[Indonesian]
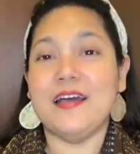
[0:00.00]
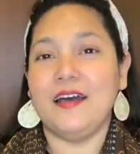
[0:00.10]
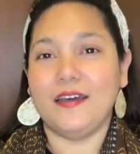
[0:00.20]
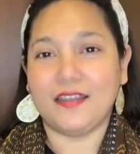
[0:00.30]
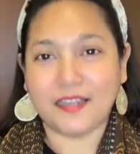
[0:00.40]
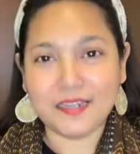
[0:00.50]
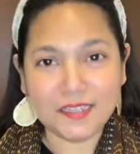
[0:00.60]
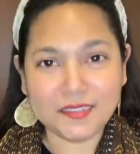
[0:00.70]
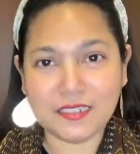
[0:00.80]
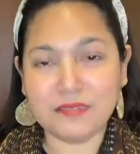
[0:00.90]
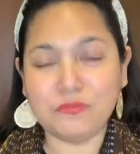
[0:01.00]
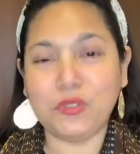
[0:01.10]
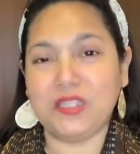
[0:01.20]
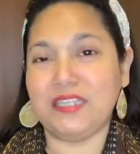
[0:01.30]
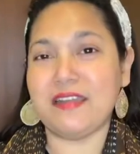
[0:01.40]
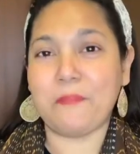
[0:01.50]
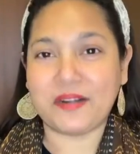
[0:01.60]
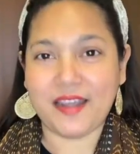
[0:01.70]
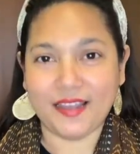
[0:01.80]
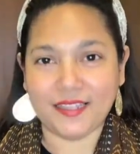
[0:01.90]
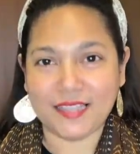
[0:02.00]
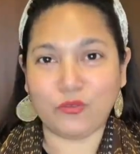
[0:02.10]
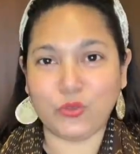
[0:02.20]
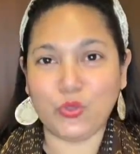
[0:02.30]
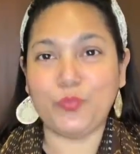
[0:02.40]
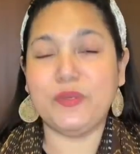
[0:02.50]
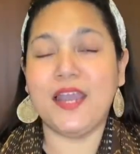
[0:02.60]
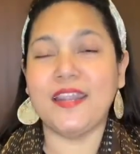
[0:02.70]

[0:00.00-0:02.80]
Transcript: Rekening tersebut tidak pernah kita tutup dan